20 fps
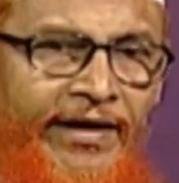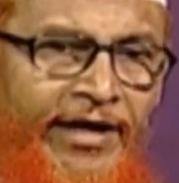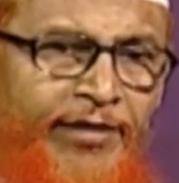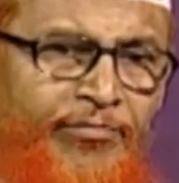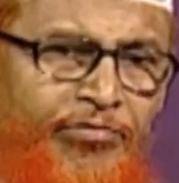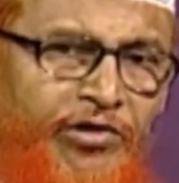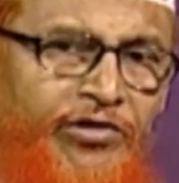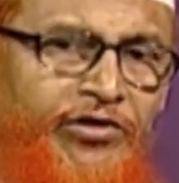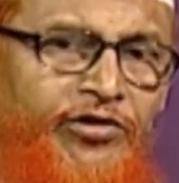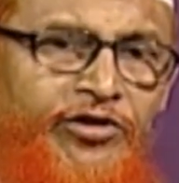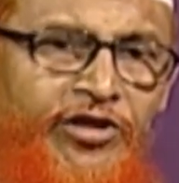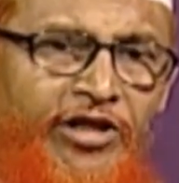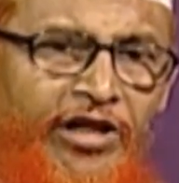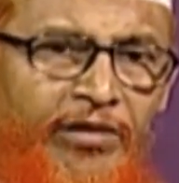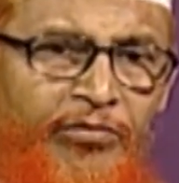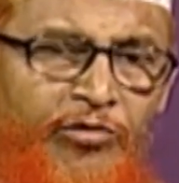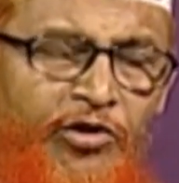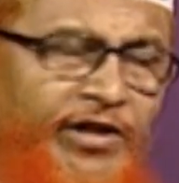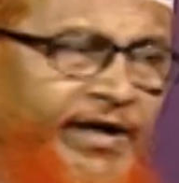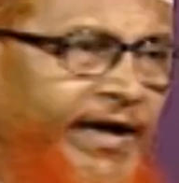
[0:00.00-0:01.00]
এই
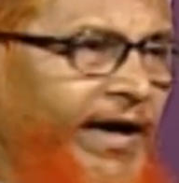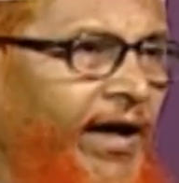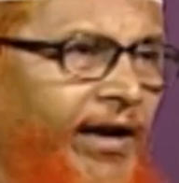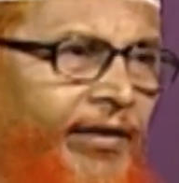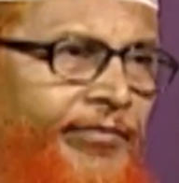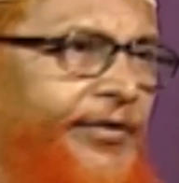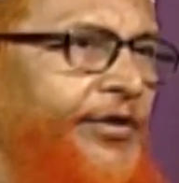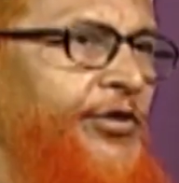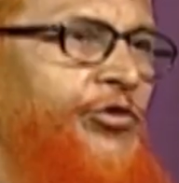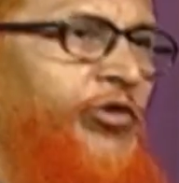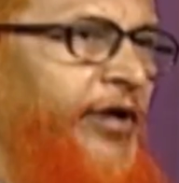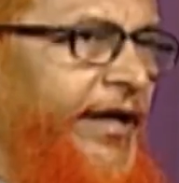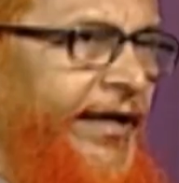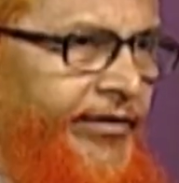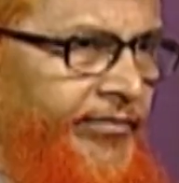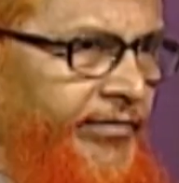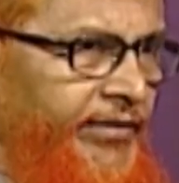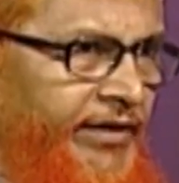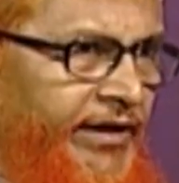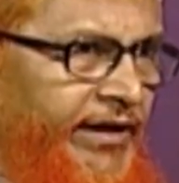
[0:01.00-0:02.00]
পদ্ধতিটার মধ্যে খারাপ কিছু নেই
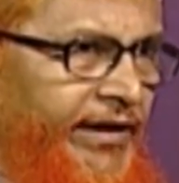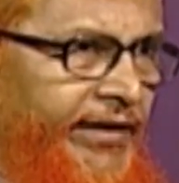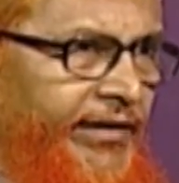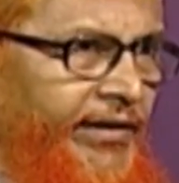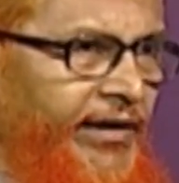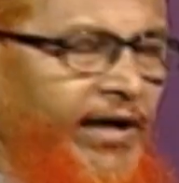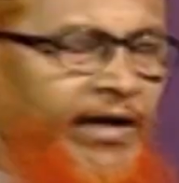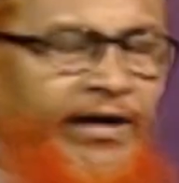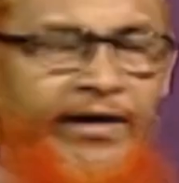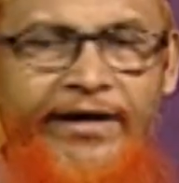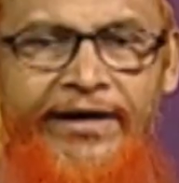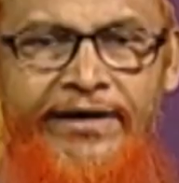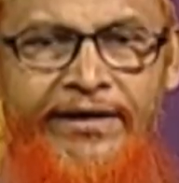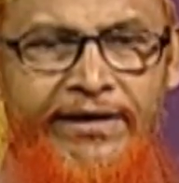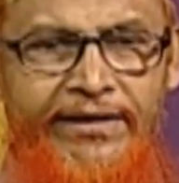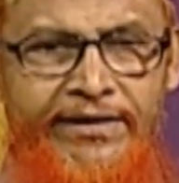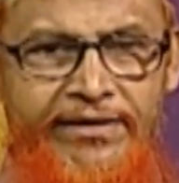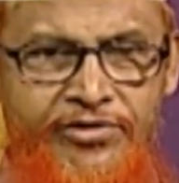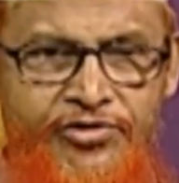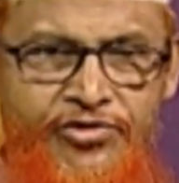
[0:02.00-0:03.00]
হ্যাঁ আর
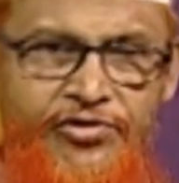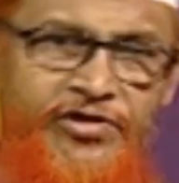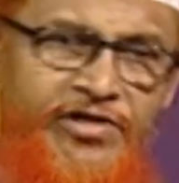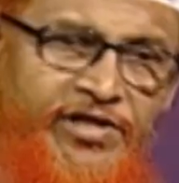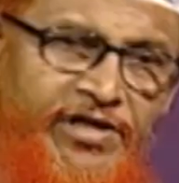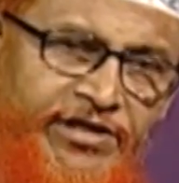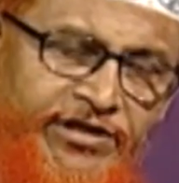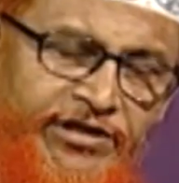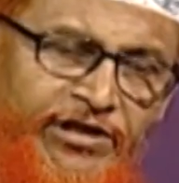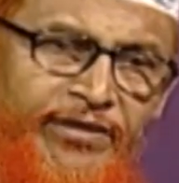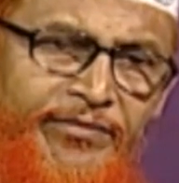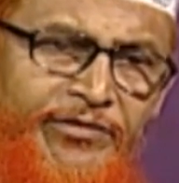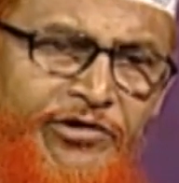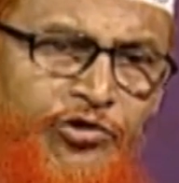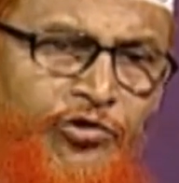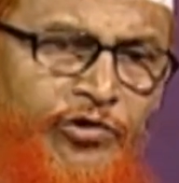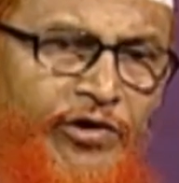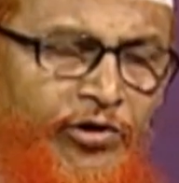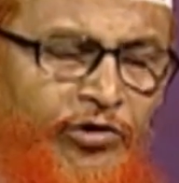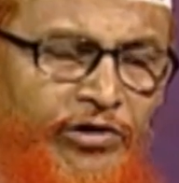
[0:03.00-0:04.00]
এটাকে রসুল সাল্লাহ ইসলামের
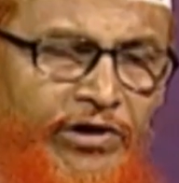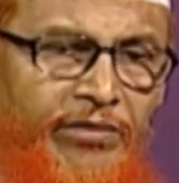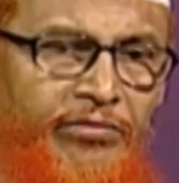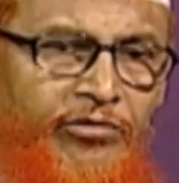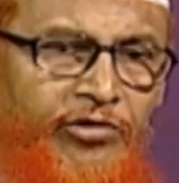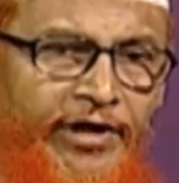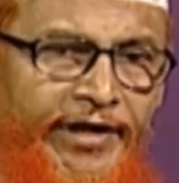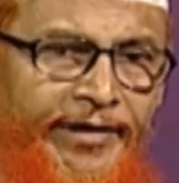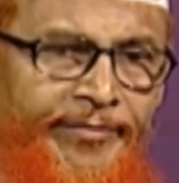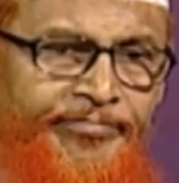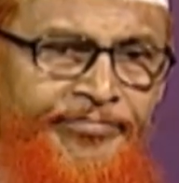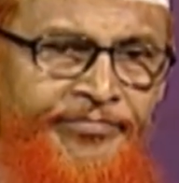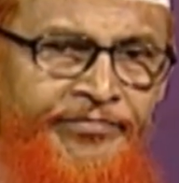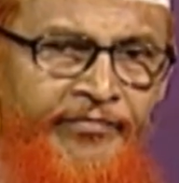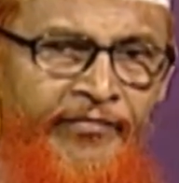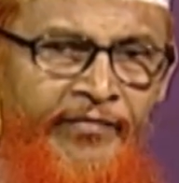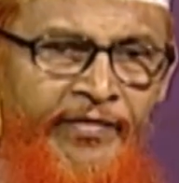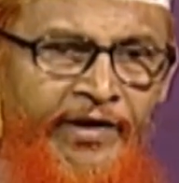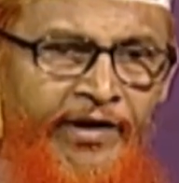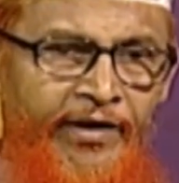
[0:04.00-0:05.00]
যুগের কথা বলে
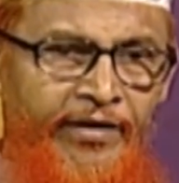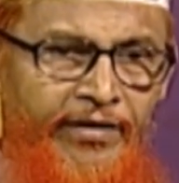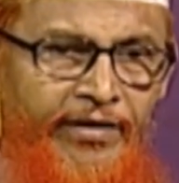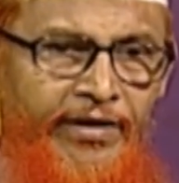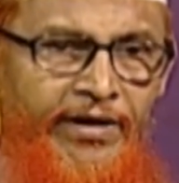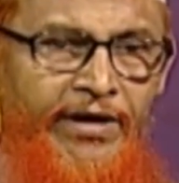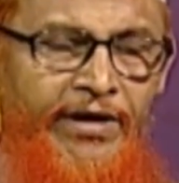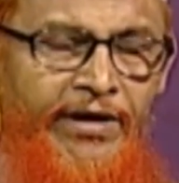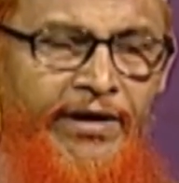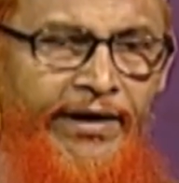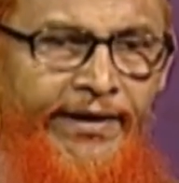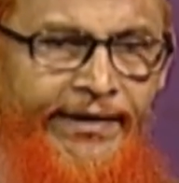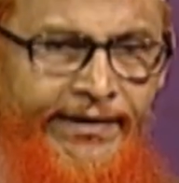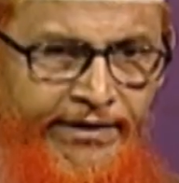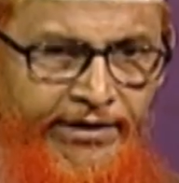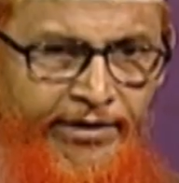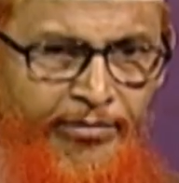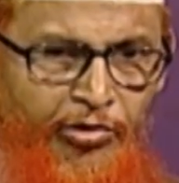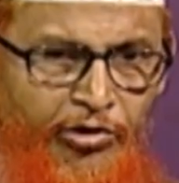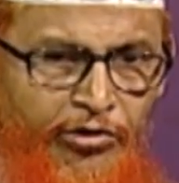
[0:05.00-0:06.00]

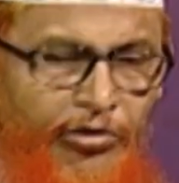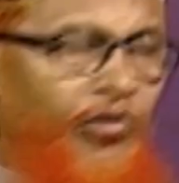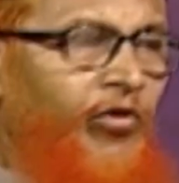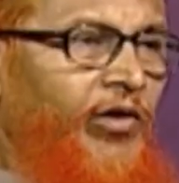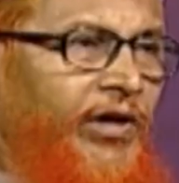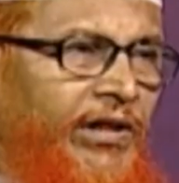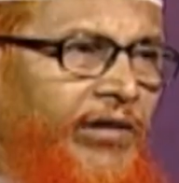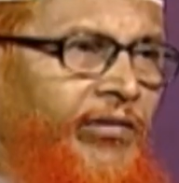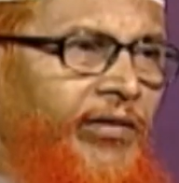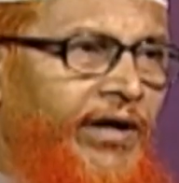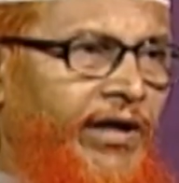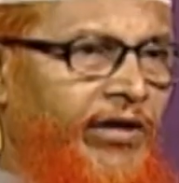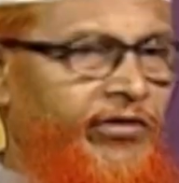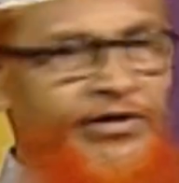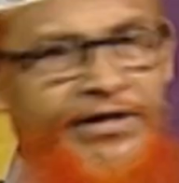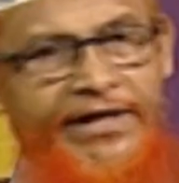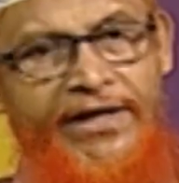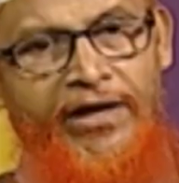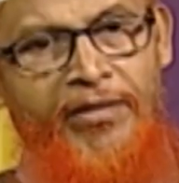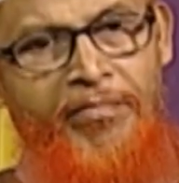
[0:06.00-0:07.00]
এটাকে বন্ধ করে দেওয়া কারণ
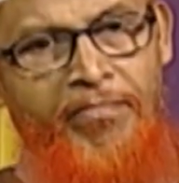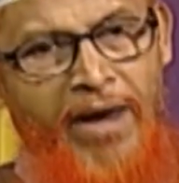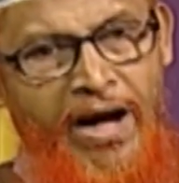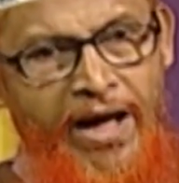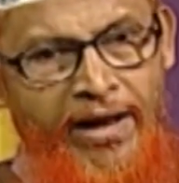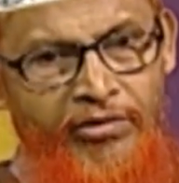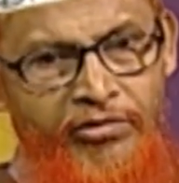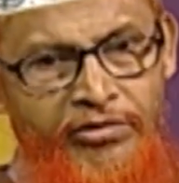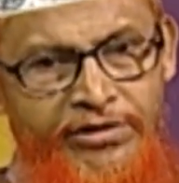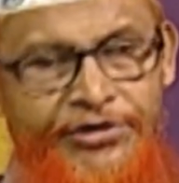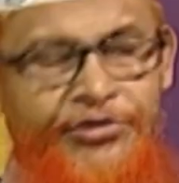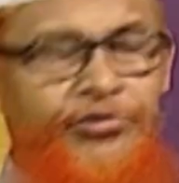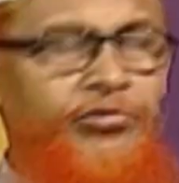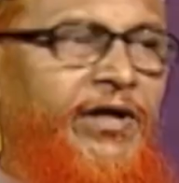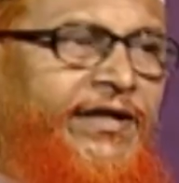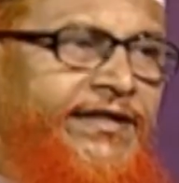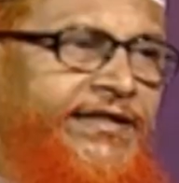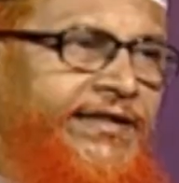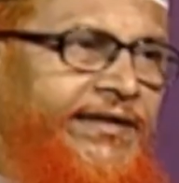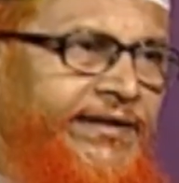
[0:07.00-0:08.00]
যেখানে ভালো কিছু
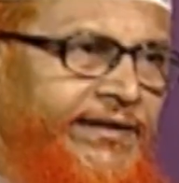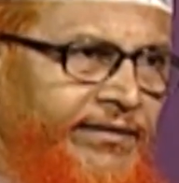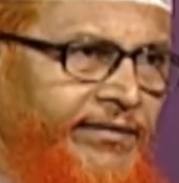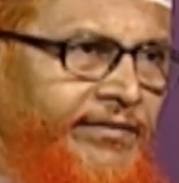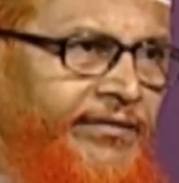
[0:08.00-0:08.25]
আছে